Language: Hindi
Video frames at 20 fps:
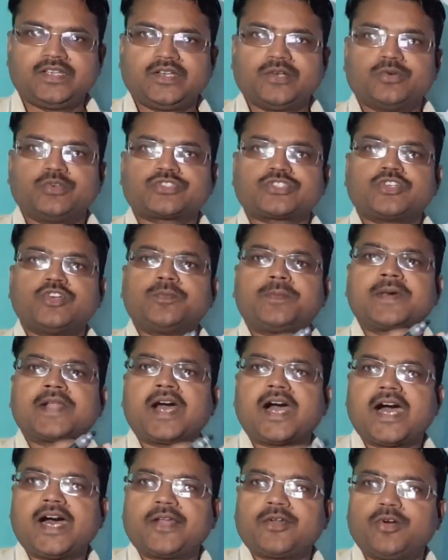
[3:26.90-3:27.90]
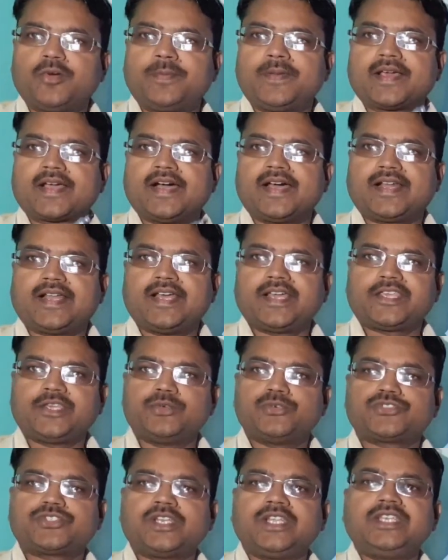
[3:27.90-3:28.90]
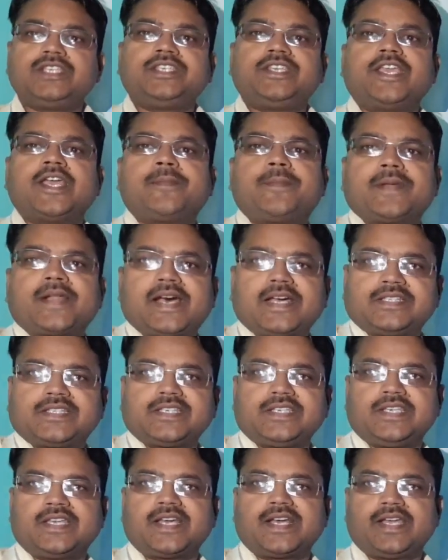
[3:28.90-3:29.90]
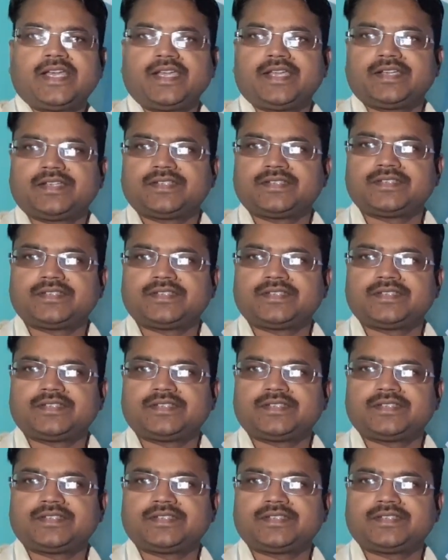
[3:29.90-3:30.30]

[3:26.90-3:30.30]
उसके ऊपर आरोप लगाना कि उसने ये अपराध किया है